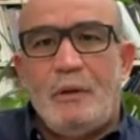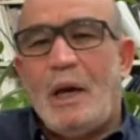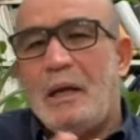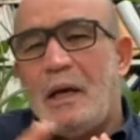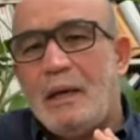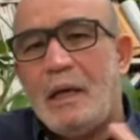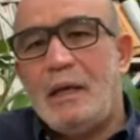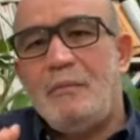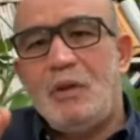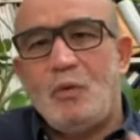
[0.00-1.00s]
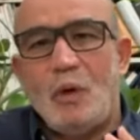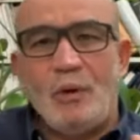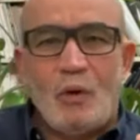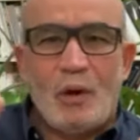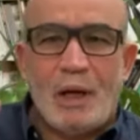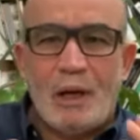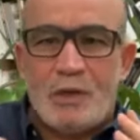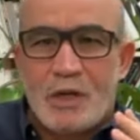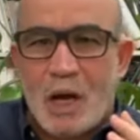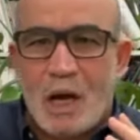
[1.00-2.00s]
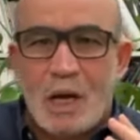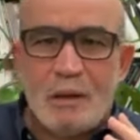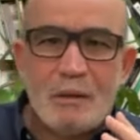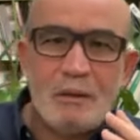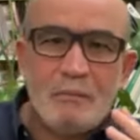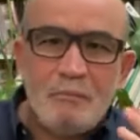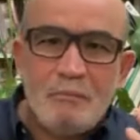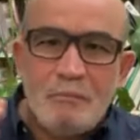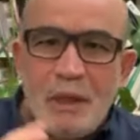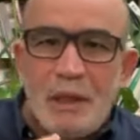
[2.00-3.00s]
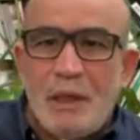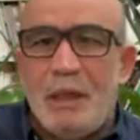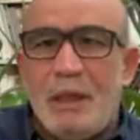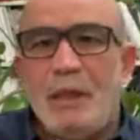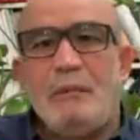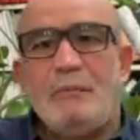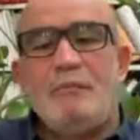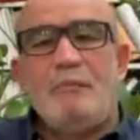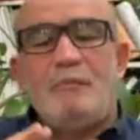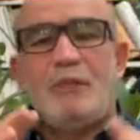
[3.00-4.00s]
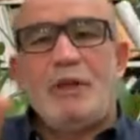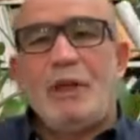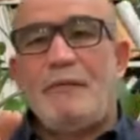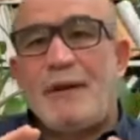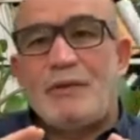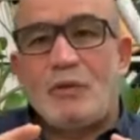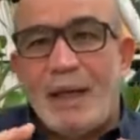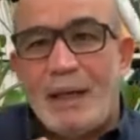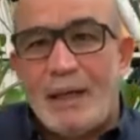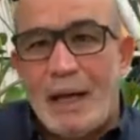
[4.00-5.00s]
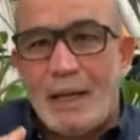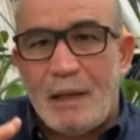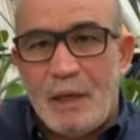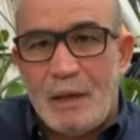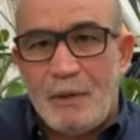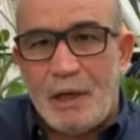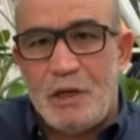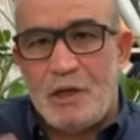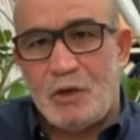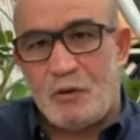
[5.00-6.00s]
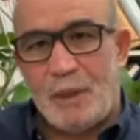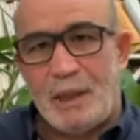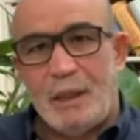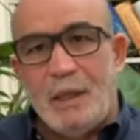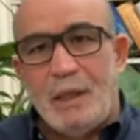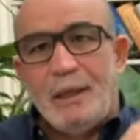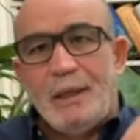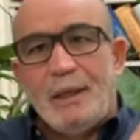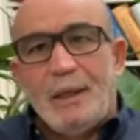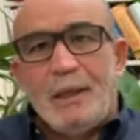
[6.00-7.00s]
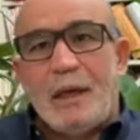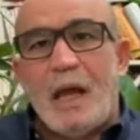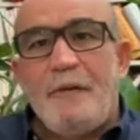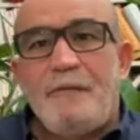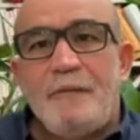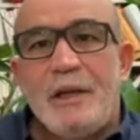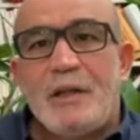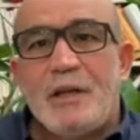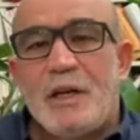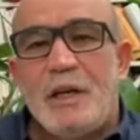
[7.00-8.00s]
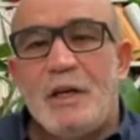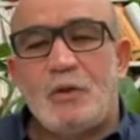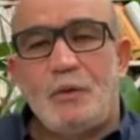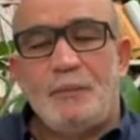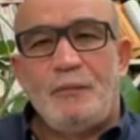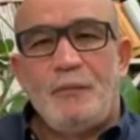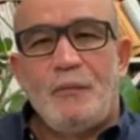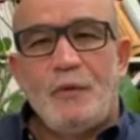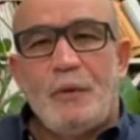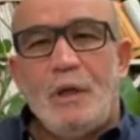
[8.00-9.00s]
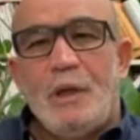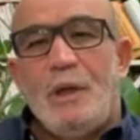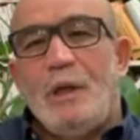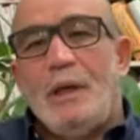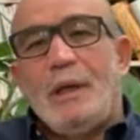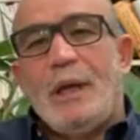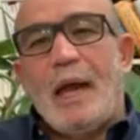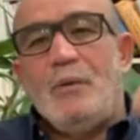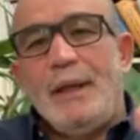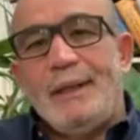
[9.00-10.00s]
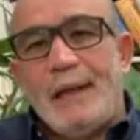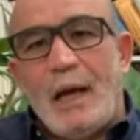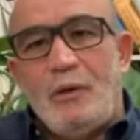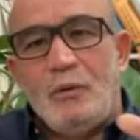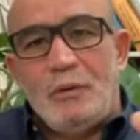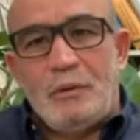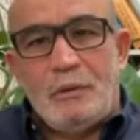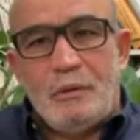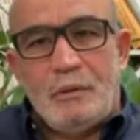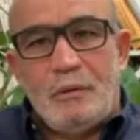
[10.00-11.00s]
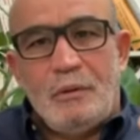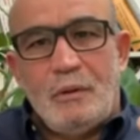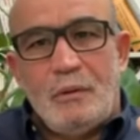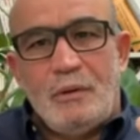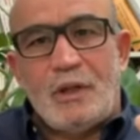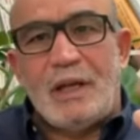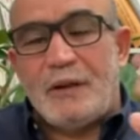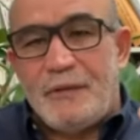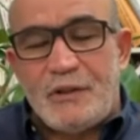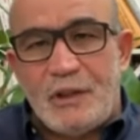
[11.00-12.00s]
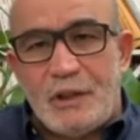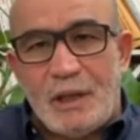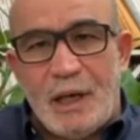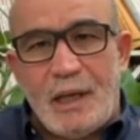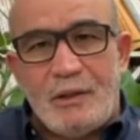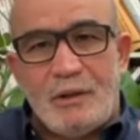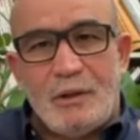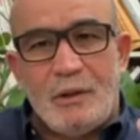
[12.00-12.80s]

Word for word: أحيانا من دول أخرى تشاد بنين بوركينا فاسو لكن الأغلبية من النيجر ومالي كيف يتجنسون؟ كاين واحد القانون صدر في الستينات